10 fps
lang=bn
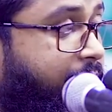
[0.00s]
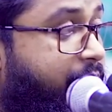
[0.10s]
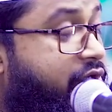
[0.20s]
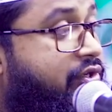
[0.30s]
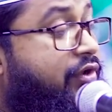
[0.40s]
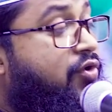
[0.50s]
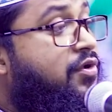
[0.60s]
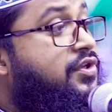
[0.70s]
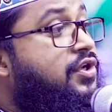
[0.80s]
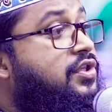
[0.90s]

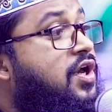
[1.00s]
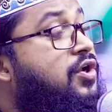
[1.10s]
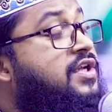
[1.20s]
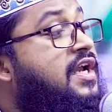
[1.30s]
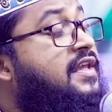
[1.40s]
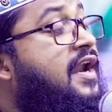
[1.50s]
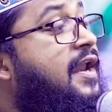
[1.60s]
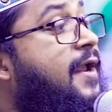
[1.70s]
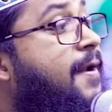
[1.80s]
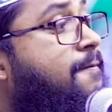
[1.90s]
বিশ্বনবীজির দরজায়
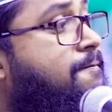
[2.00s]
দাঁড়ালেন